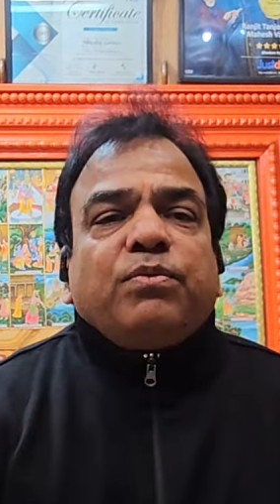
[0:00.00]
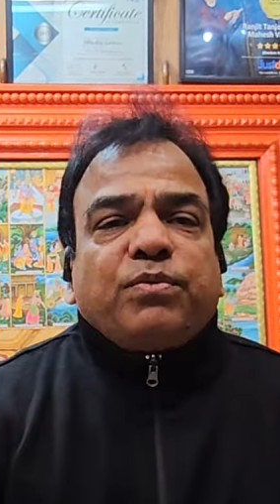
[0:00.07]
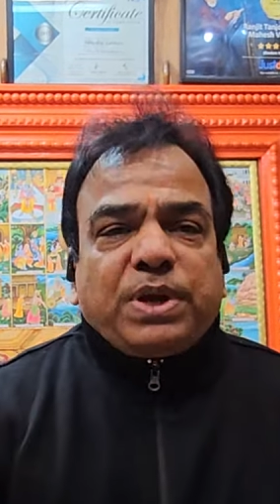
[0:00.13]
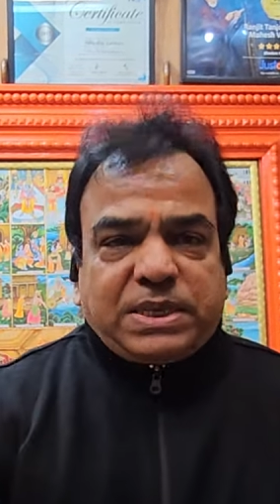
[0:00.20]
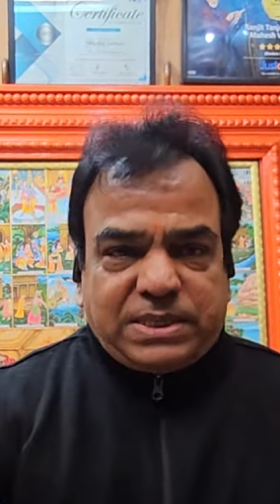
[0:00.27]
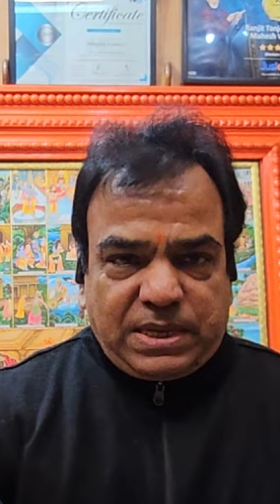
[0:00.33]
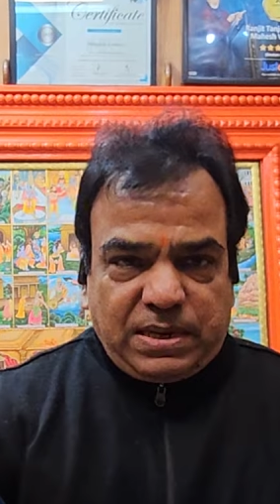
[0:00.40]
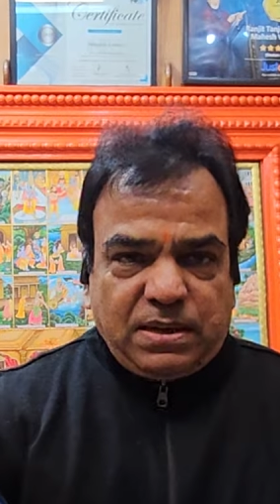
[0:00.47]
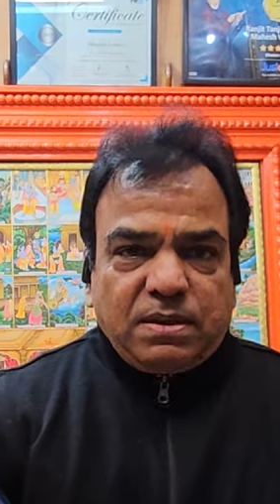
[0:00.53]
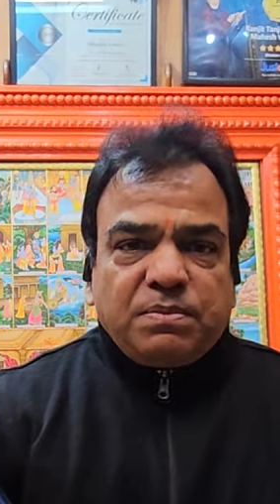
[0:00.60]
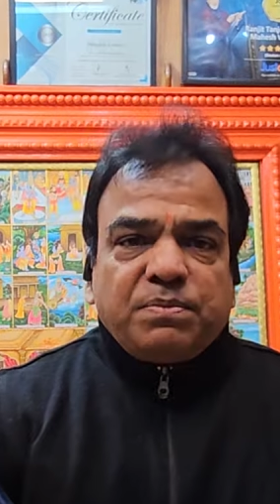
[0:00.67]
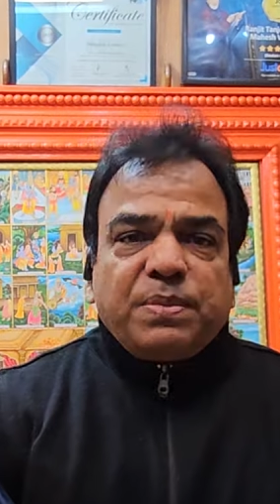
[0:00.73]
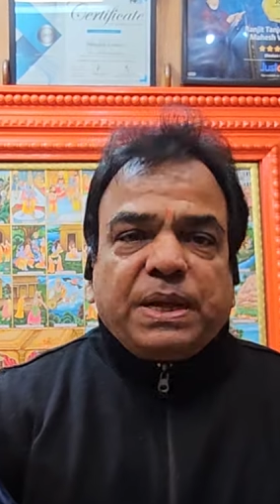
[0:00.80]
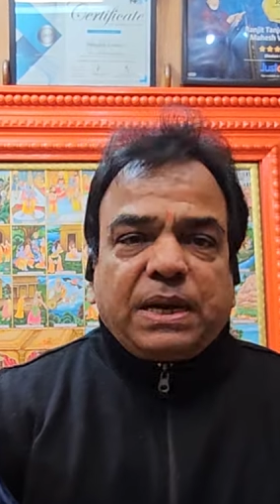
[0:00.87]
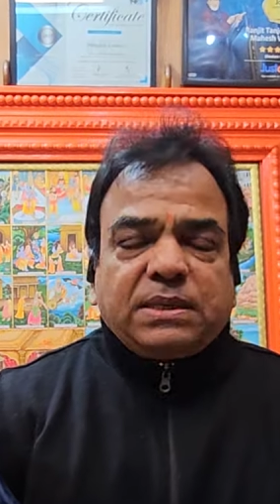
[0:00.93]
वैसे ही
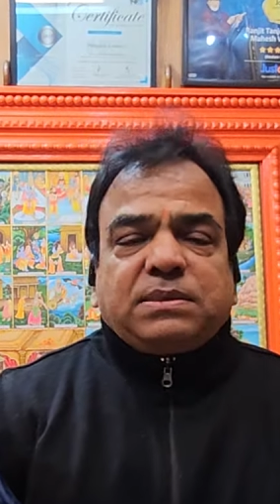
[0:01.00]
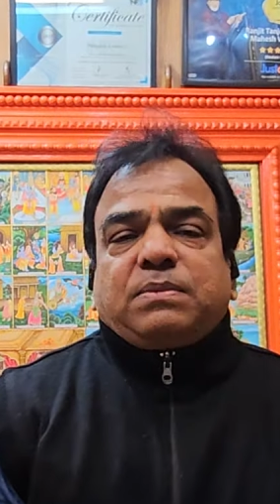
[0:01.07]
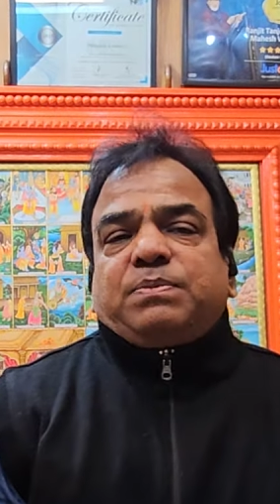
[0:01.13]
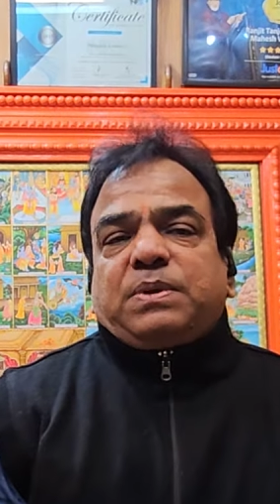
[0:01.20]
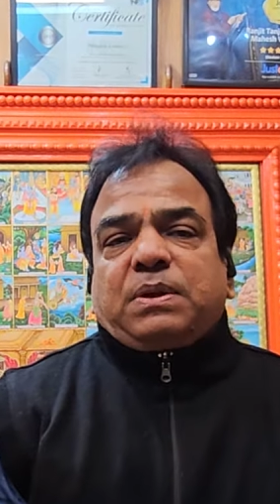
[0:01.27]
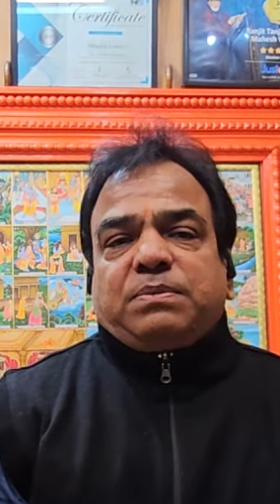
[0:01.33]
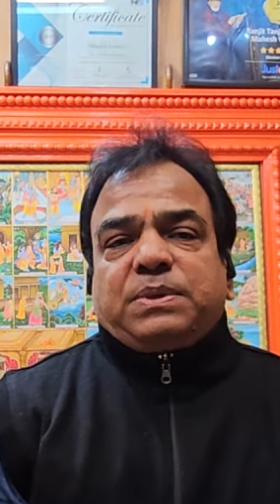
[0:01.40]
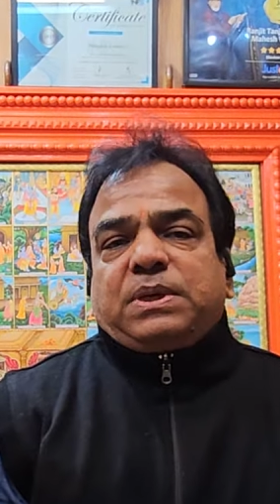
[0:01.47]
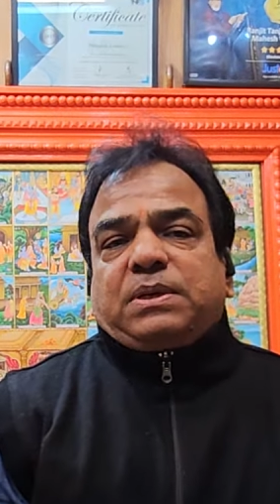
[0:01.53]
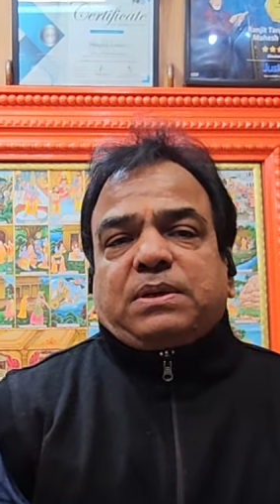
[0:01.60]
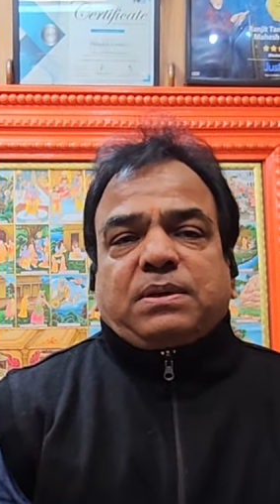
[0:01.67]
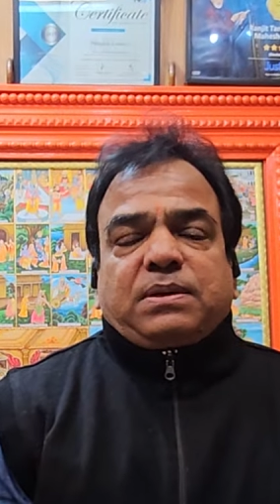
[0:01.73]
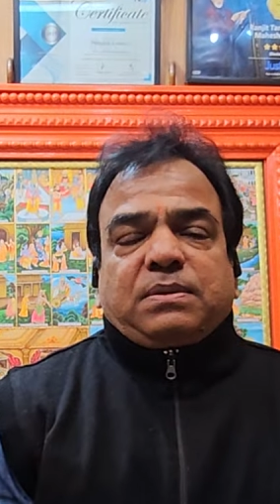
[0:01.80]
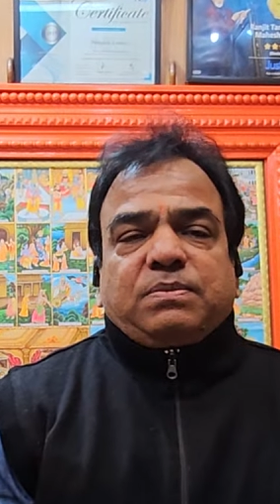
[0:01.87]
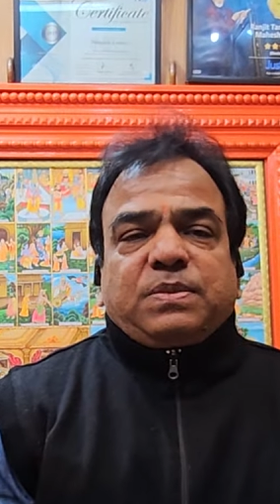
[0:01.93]
मेरा सपना भी
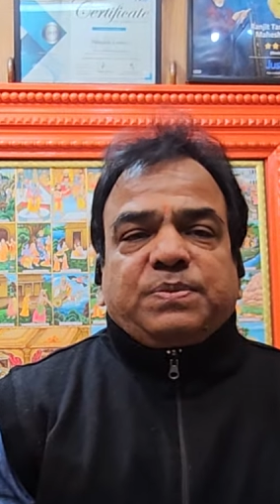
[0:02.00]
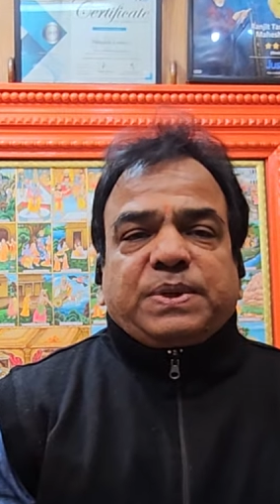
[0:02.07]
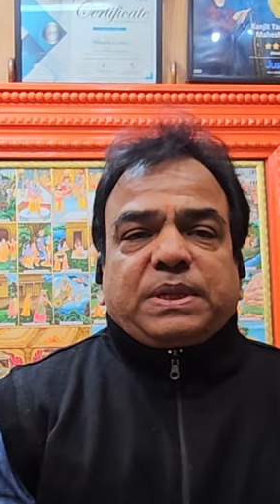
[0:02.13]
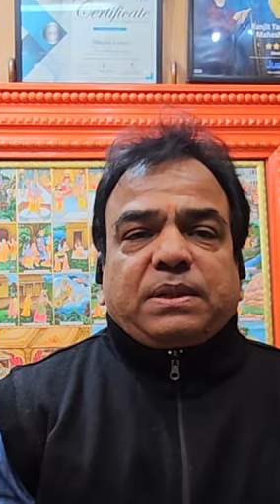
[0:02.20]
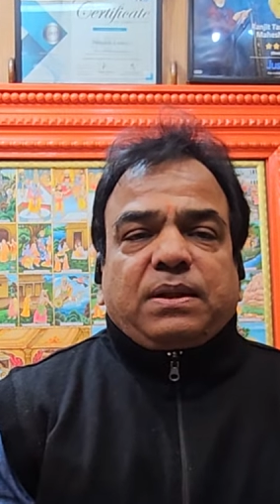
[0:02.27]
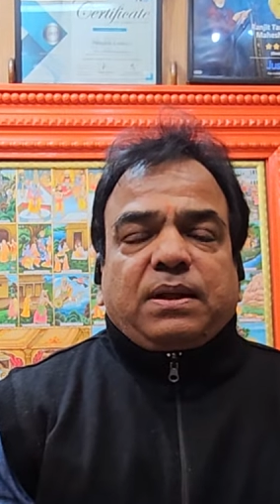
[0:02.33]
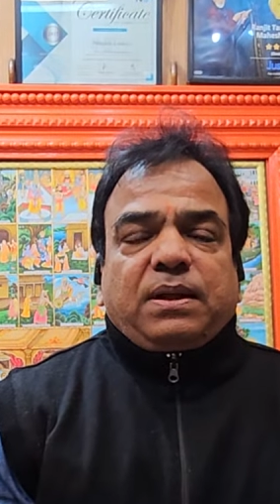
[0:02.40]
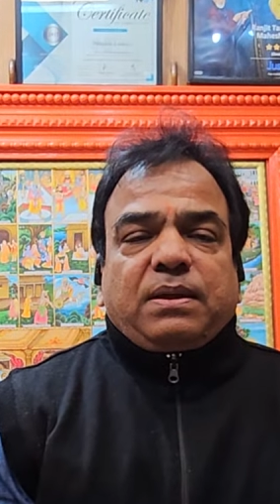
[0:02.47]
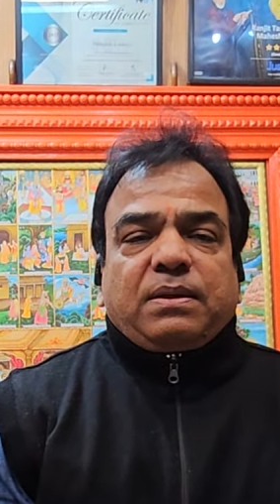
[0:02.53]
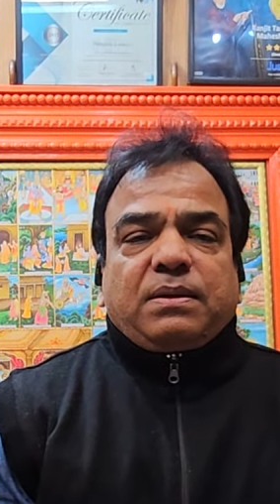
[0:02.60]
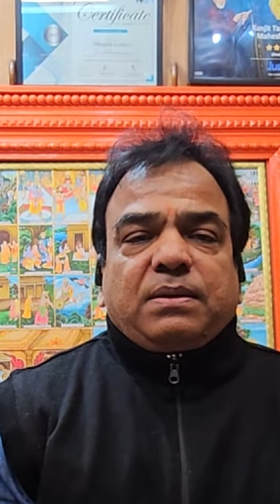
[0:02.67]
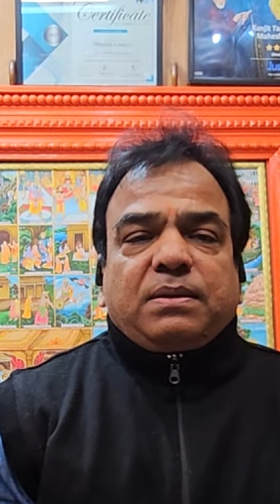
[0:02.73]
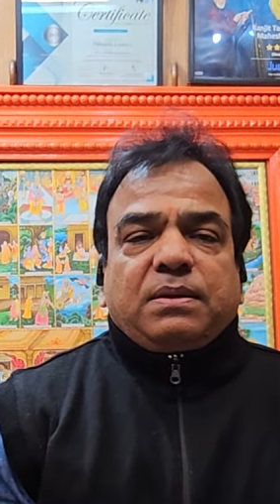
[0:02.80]
हकीकत में बदला है